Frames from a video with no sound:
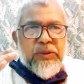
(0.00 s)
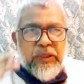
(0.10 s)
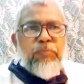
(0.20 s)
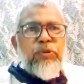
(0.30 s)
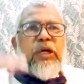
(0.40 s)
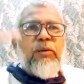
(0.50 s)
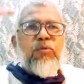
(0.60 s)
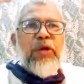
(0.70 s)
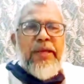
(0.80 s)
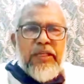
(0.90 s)
తమ్ము తాము
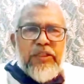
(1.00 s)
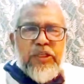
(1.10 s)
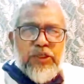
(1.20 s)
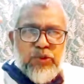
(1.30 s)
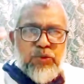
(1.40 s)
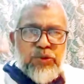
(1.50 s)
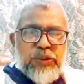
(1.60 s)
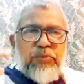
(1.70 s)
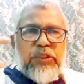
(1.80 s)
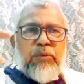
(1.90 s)
హెయిల్ చేసుకుంటూ
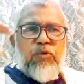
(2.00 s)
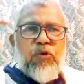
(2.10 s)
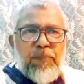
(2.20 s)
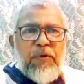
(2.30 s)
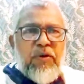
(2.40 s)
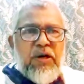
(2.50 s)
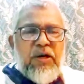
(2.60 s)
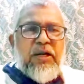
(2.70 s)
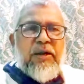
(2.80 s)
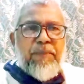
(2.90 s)
తమ్ము తాము
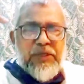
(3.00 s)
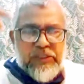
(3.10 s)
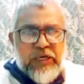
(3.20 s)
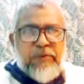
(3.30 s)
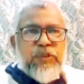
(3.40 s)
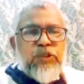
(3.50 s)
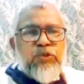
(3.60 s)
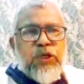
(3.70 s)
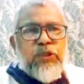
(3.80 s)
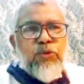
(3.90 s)
గొప్పవాళ్లగా ప్రచారం
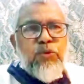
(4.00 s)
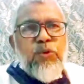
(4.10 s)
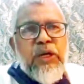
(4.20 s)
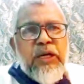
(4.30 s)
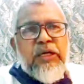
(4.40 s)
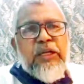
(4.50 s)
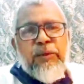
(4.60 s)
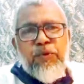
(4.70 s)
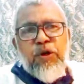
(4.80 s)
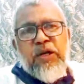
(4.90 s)
చేసుకునేందుకు
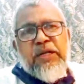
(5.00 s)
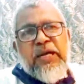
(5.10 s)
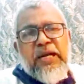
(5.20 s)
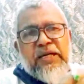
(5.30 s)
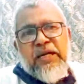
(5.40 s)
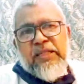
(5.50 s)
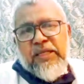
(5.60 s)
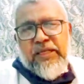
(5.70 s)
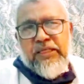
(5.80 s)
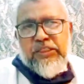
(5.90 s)
టీపు యొక్క క్యారెక్టర్ని
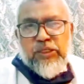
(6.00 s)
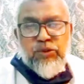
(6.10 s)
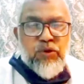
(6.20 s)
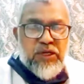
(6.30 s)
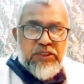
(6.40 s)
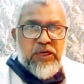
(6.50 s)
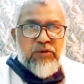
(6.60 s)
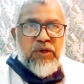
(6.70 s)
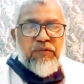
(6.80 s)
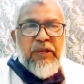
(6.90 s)
తగ్గించేందుకు
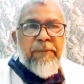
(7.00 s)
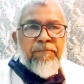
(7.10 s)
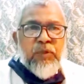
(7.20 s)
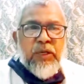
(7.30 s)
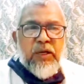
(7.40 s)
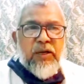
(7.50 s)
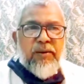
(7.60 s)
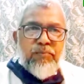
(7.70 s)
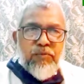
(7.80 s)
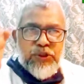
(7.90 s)
రాసినటువంటివి
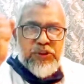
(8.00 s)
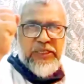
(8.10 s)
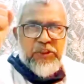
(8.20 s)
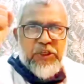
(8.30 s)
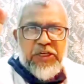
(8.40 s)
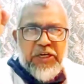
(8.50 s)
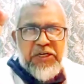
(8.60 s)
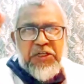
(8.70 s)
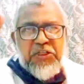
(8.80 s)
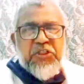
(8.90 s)
ముంజేతిని
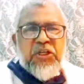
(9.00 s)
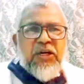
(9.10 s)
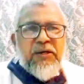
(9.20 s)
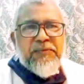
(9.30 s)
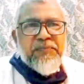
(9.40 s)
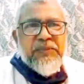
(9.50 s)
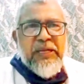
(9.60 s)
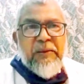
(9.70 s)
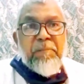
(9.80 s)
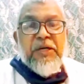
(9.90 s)
ఖండించిన
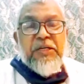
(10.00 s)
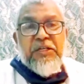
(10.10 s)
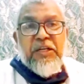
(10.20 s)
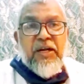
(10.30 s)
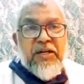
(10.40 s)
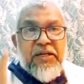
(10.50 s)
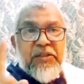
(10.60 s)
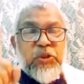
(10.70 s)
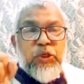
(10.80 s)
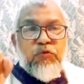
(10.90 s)
పట్టిన
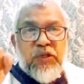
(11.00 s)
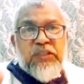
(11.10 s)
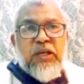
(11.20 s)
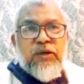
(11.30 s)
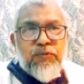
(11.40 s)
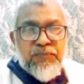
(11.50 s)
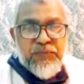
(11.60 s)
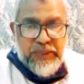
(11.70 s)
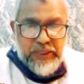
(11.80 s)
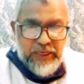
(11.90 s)
కత్తి వదలను
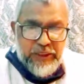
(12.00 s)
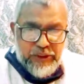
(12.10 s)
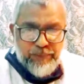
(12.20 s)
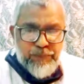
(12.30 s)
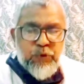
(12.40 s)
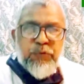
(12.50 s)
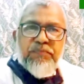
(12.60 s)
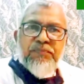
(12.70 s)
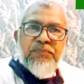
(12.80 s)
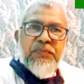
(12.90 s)
అని చెప్తూ
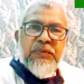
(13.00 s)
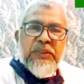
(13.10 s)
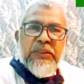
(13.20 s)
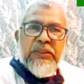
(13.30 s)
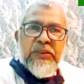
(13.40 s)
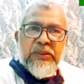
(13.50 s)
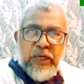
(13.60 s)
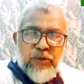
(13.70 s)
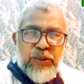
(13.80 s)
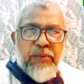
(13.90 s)

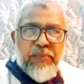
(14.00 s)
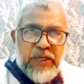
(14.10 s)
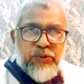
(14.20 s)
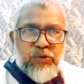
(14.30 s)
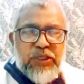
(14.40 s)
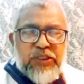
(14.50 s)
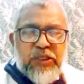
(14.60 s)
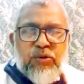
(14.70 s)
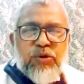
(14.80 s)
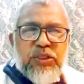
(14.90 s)
తాను ఏ
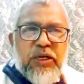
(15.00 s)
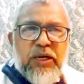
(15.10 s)
మాతృదేశం కోసంగా